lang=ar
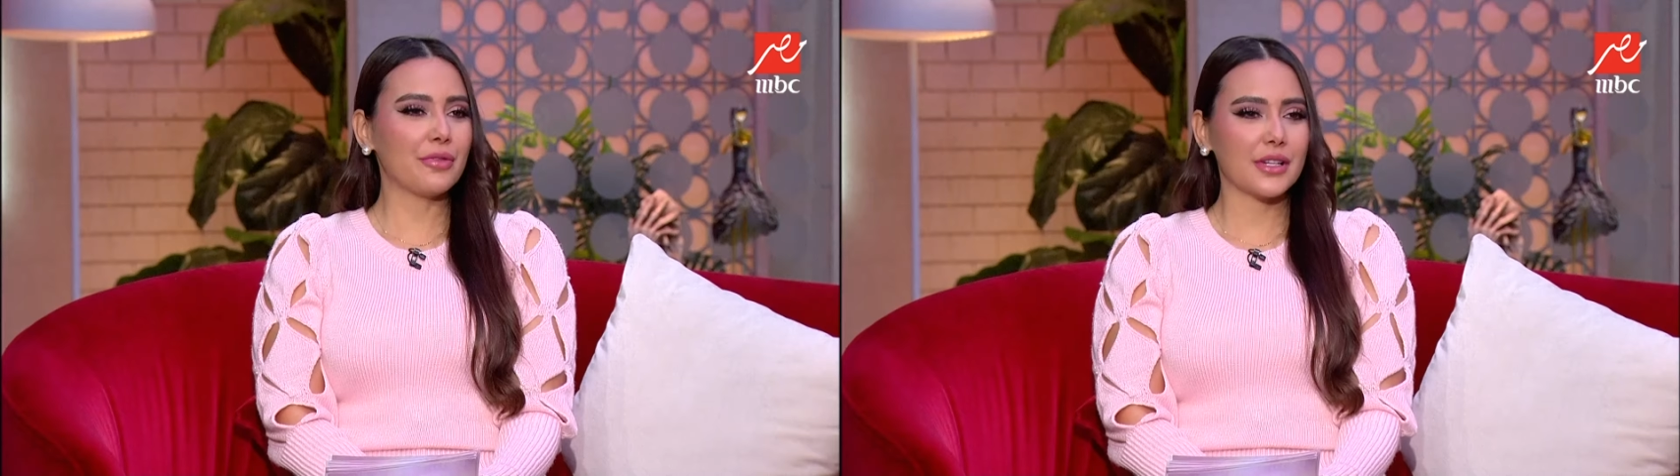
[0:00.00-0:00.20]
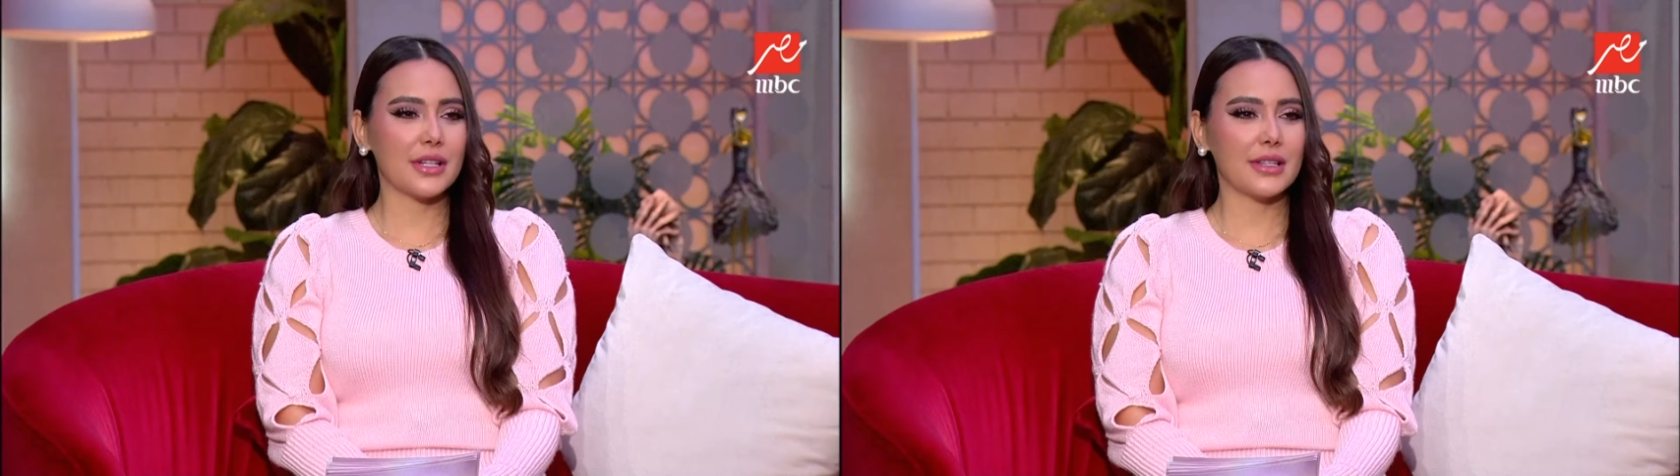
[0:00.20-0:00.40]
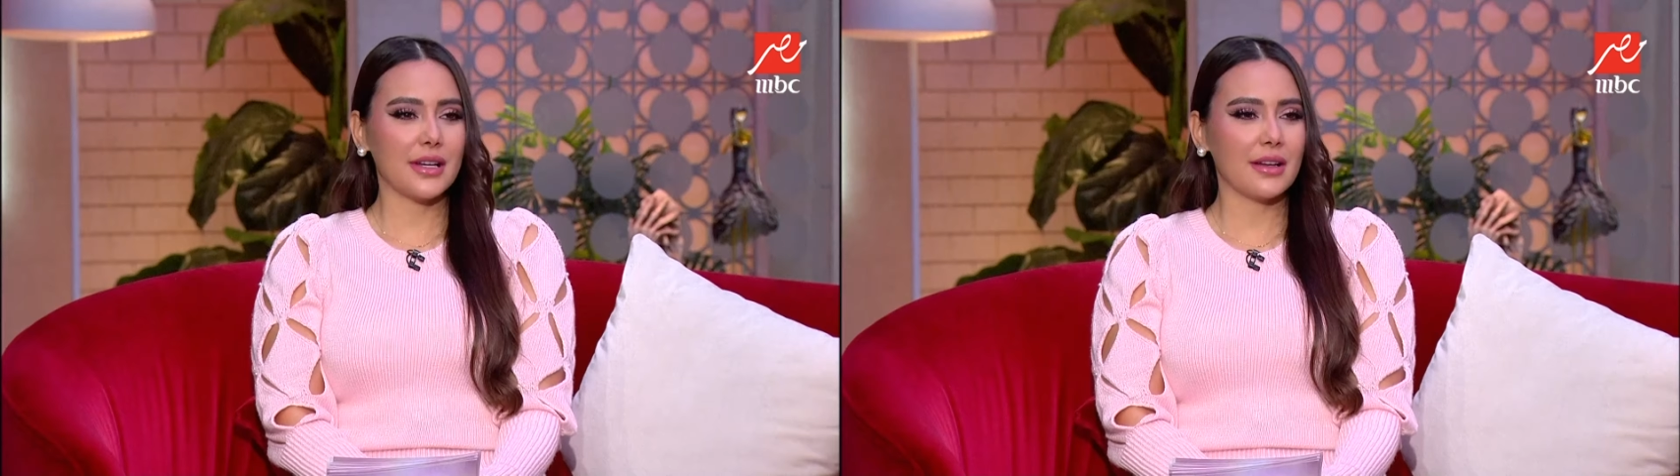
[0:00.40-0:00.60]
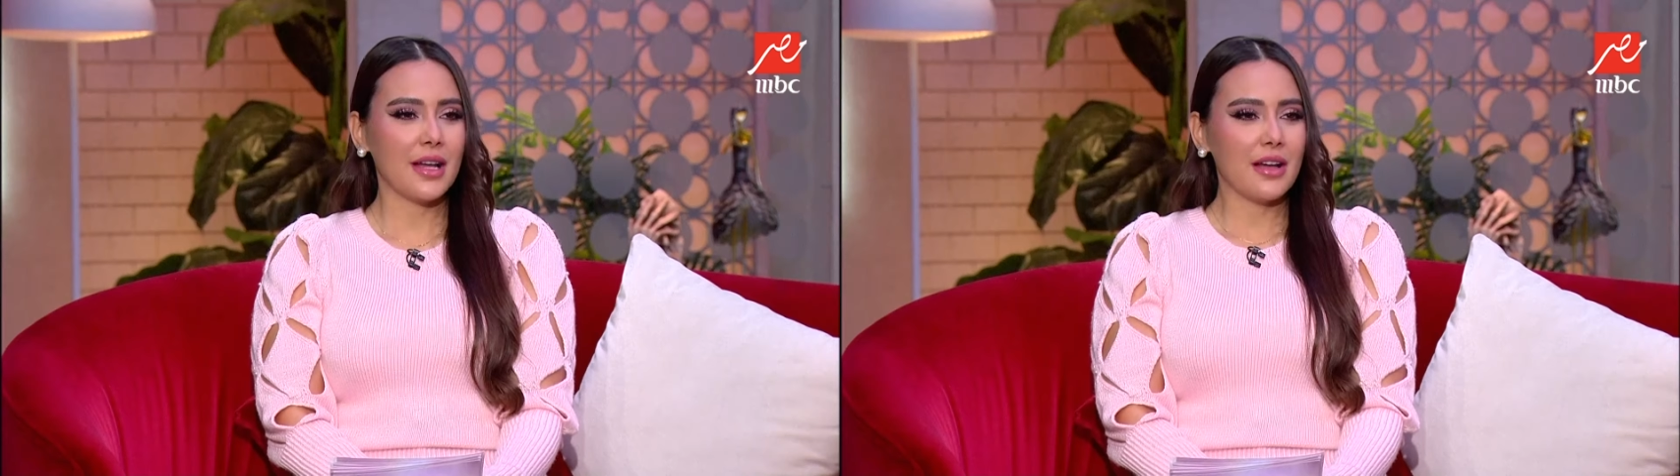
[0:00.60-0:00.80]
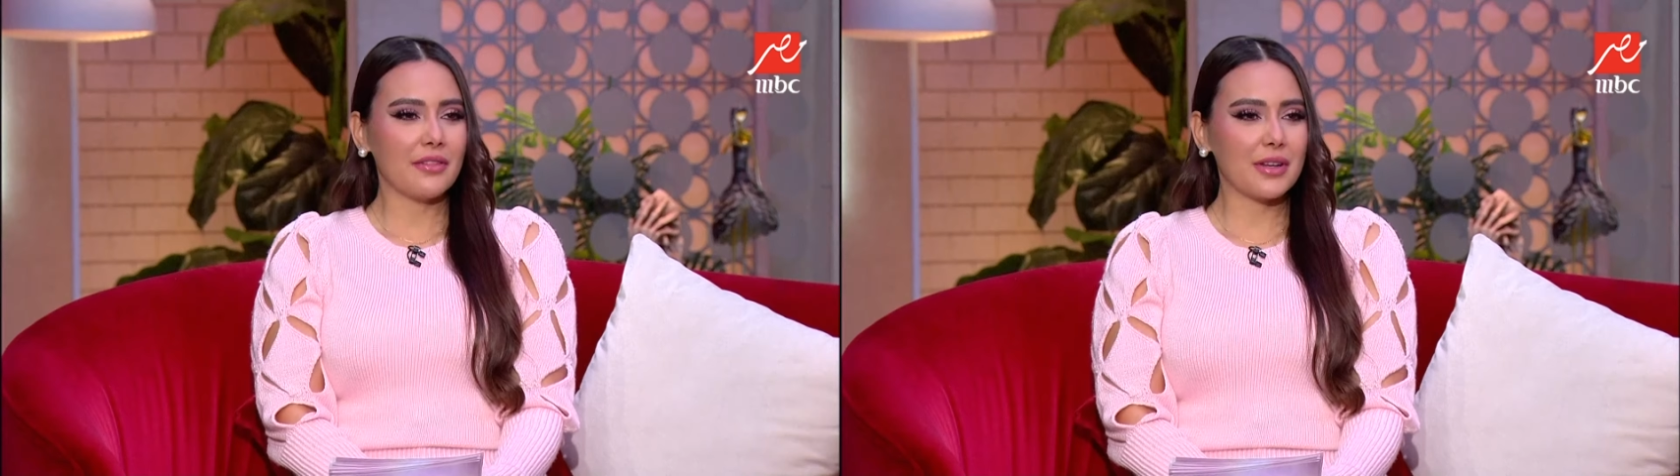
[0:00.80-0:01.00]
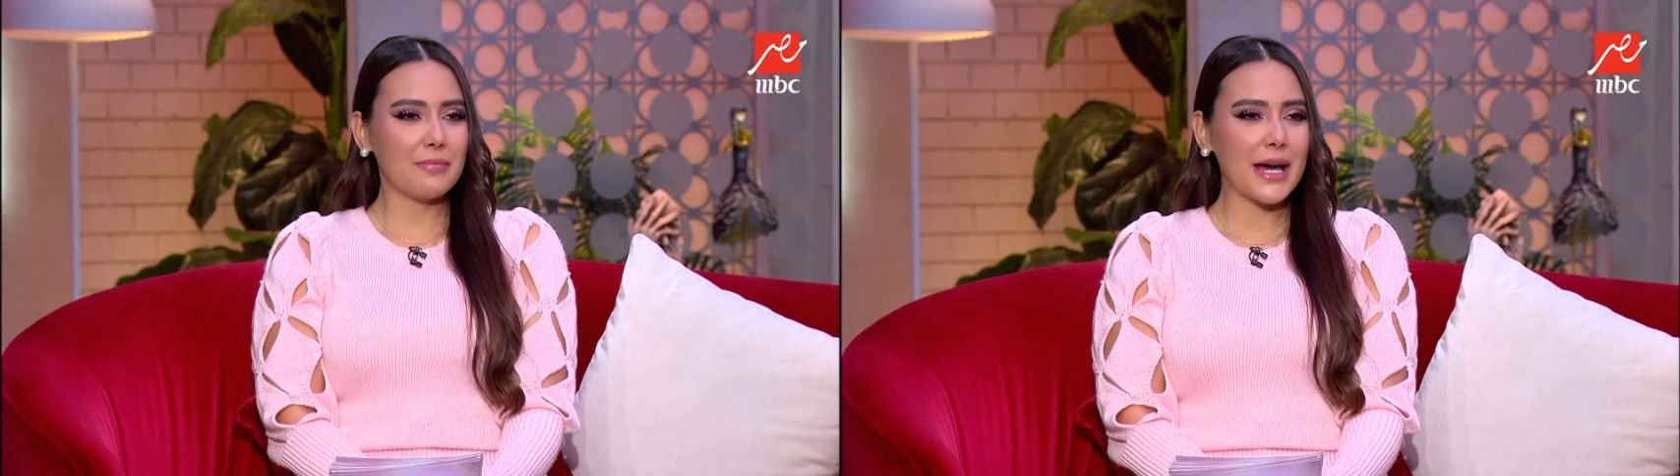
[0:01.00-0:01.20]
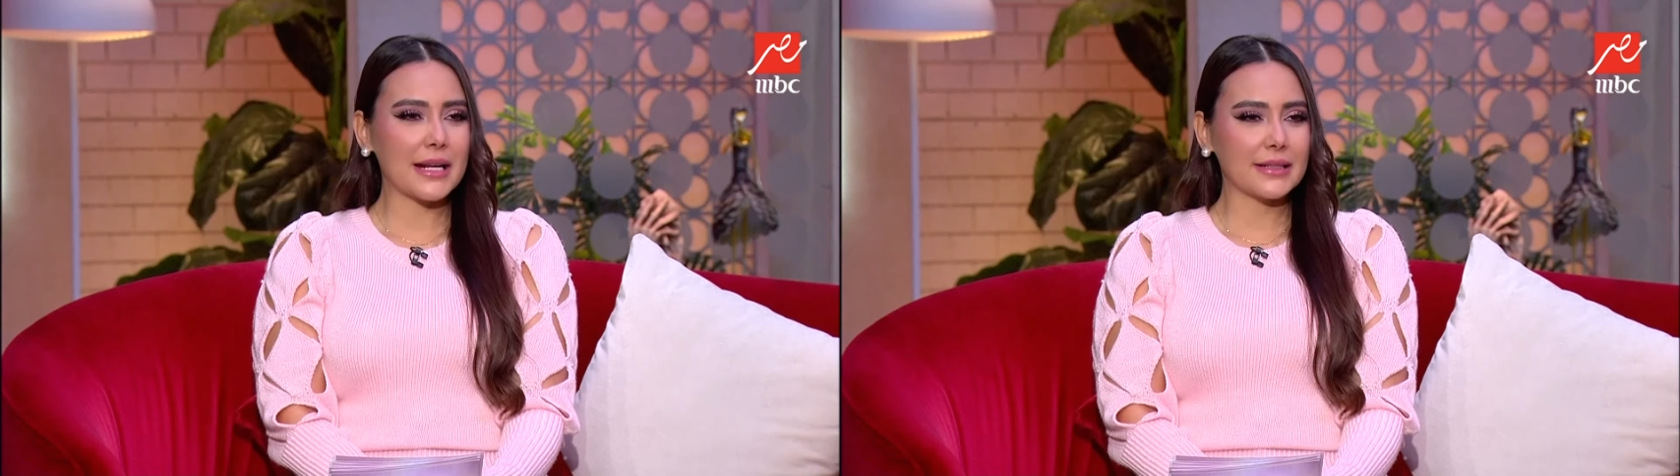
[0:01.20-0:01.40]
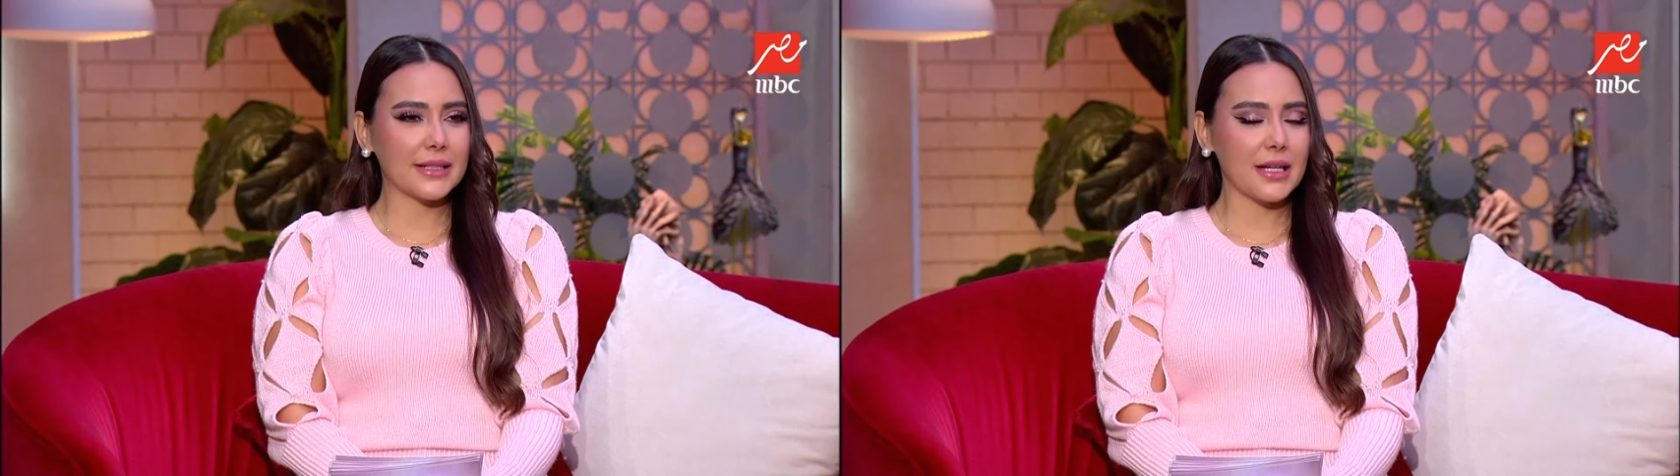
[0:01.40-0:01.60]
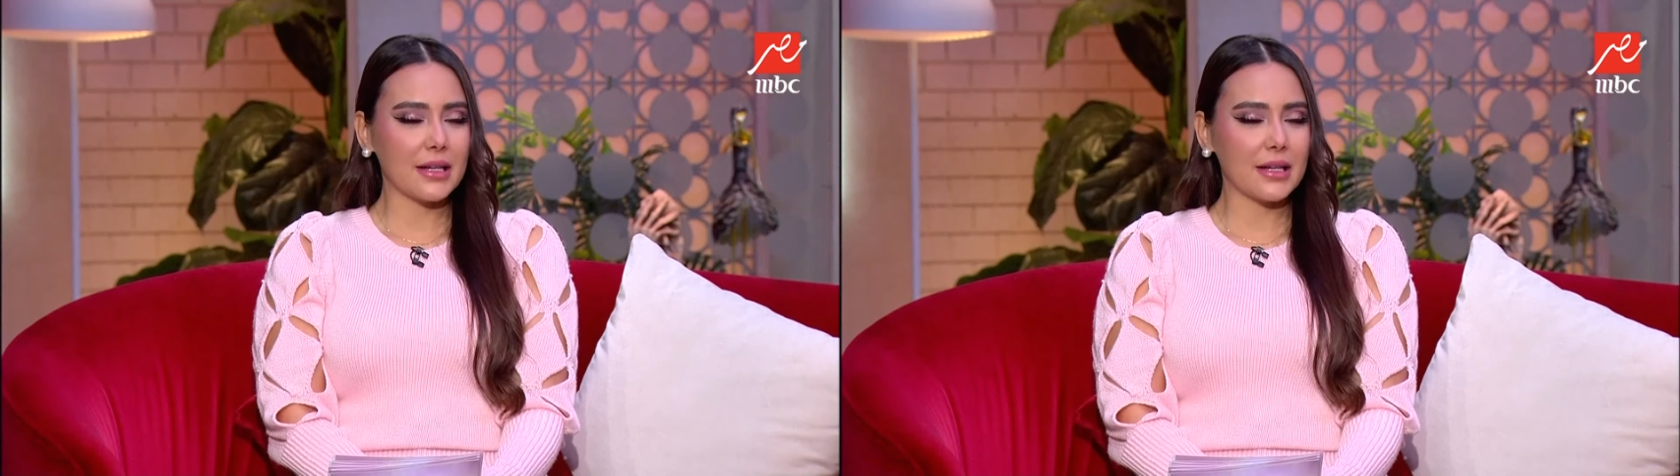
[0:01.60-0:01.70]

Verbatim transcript: في الدغ آه ام بتقلبها